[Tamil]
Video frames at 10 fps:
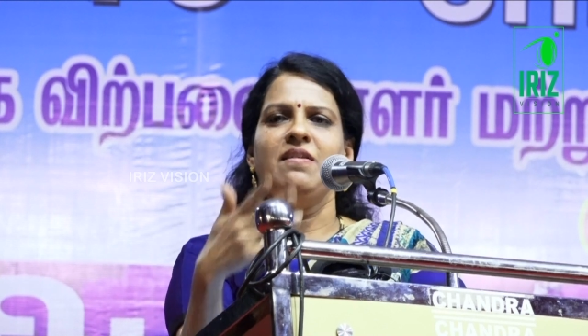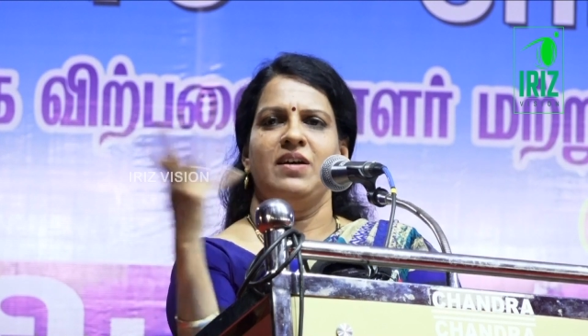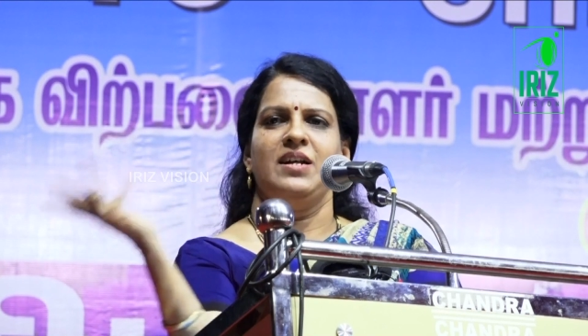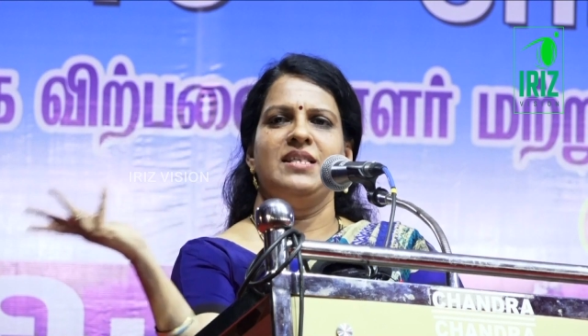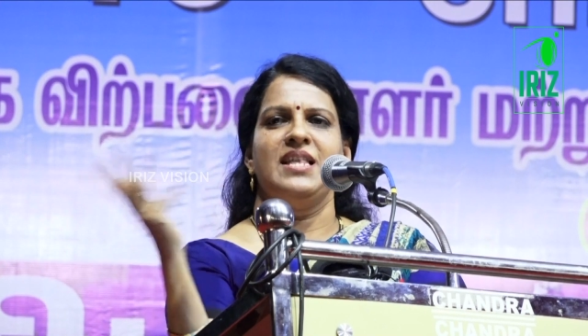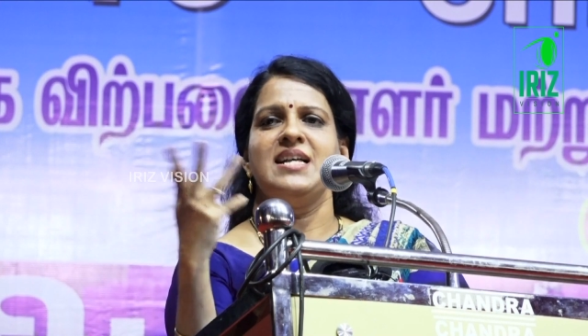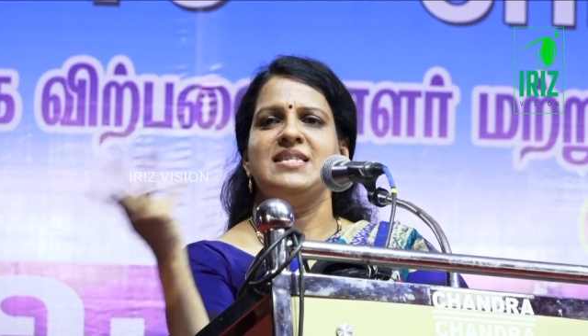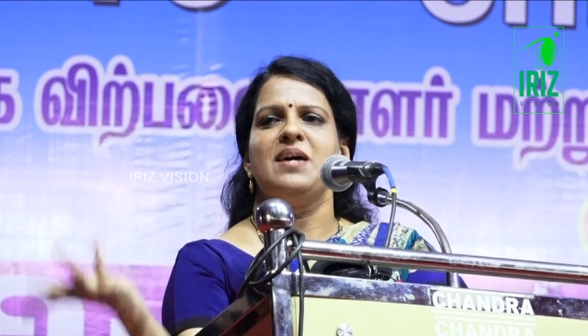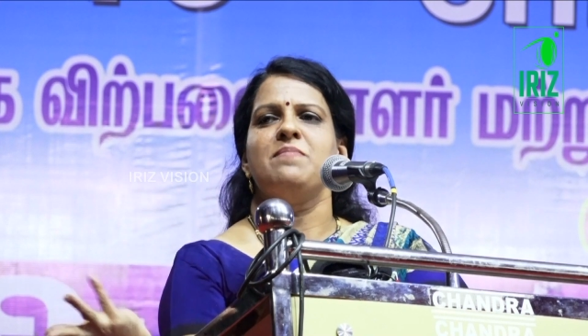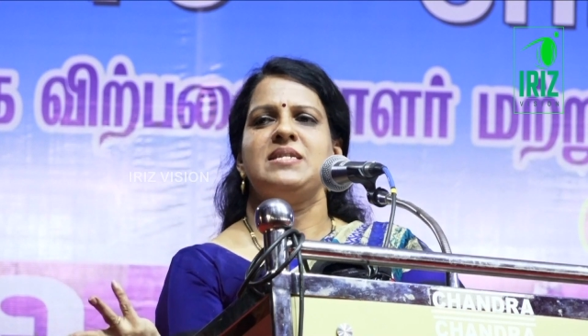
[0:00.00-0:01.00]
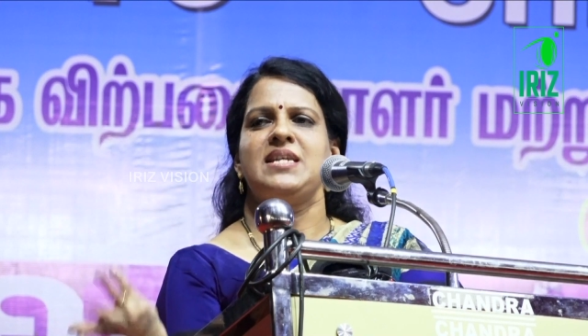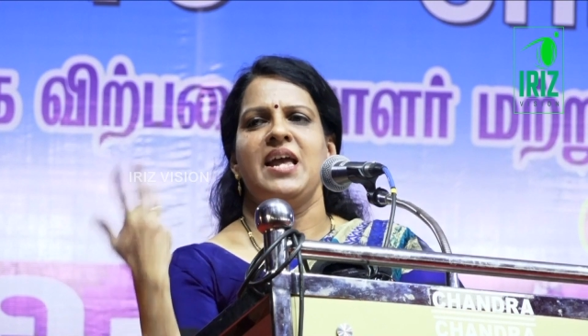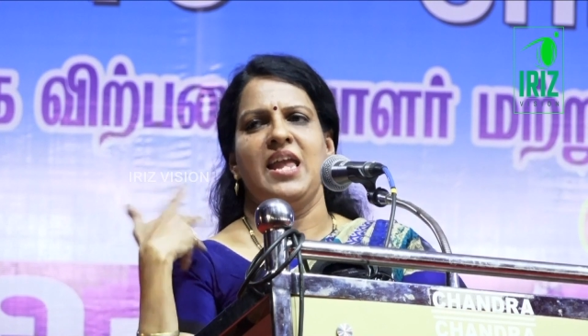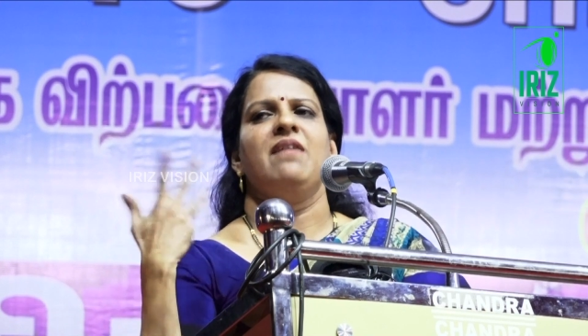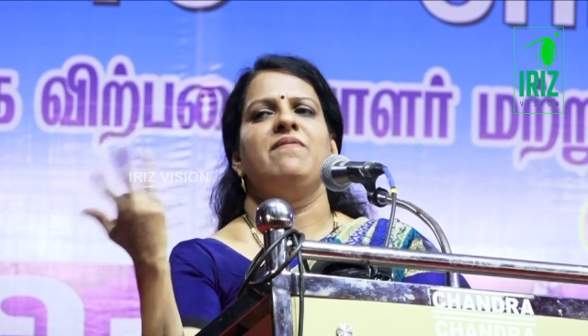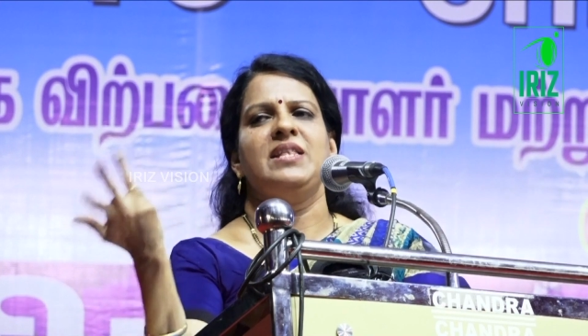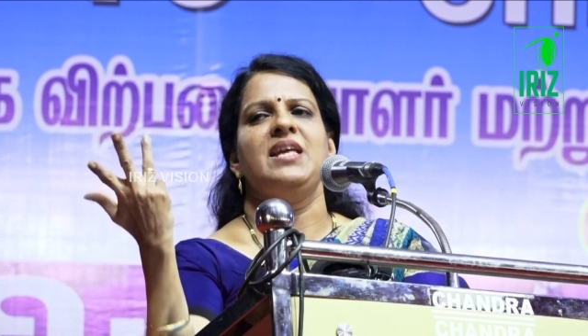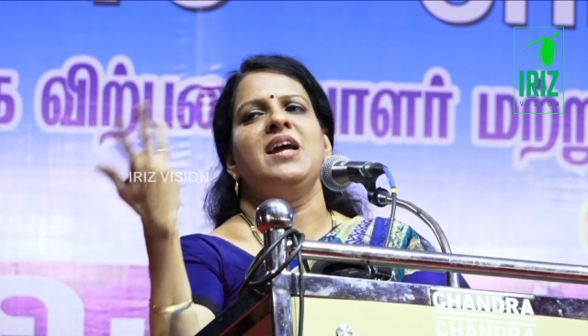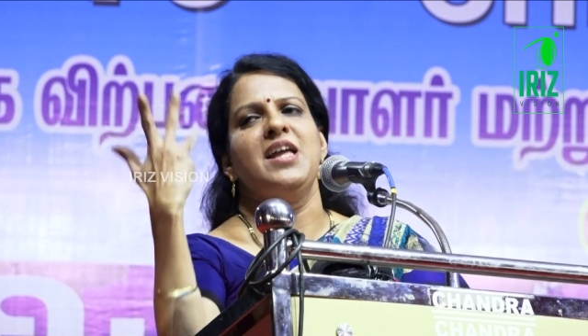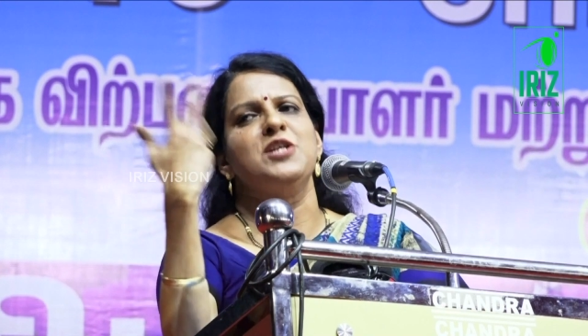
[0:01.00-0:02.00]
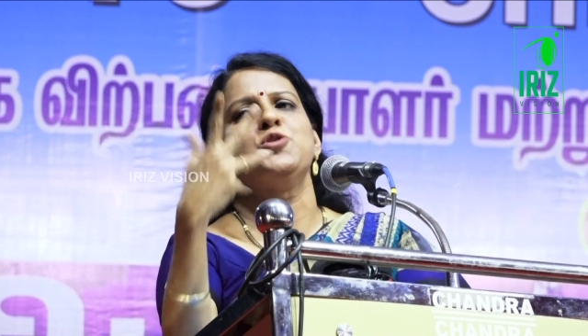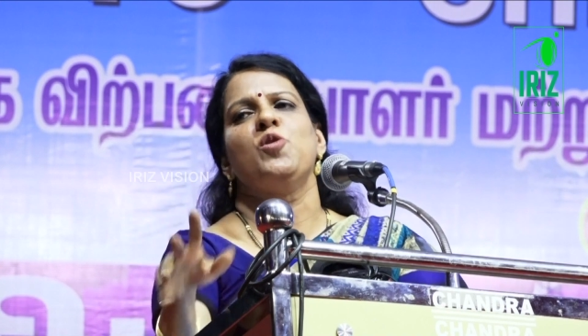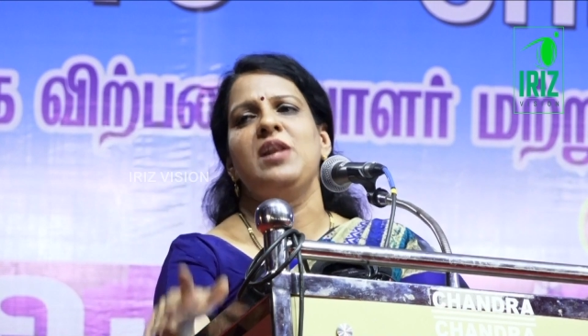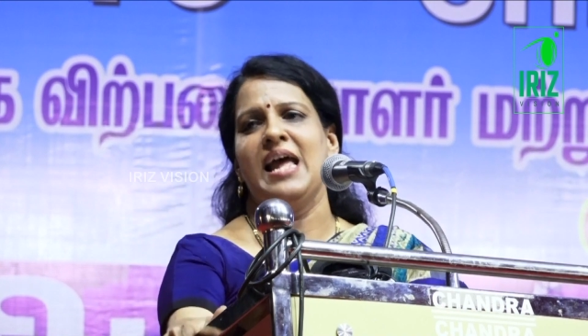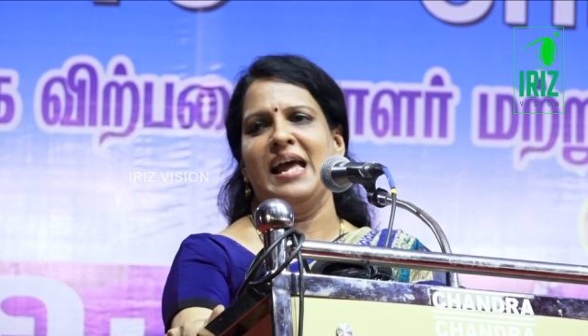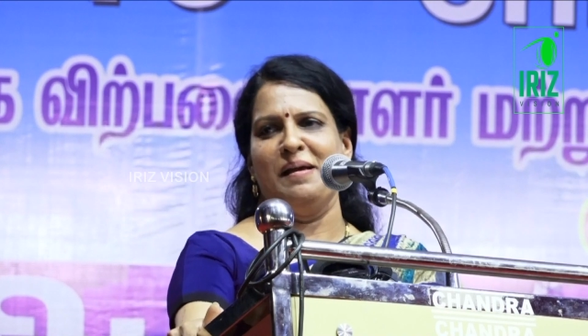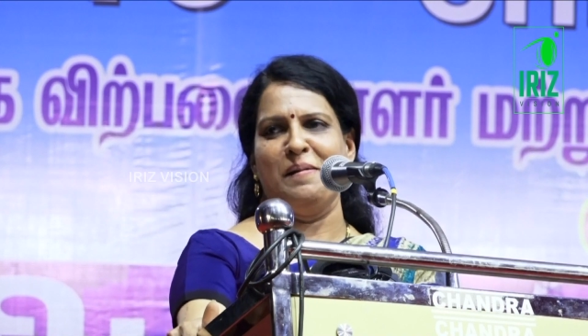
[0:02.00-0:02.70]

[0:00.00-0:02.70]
இவளும் தான் சமைச்சா என் விதியை ஏன் சொல்ல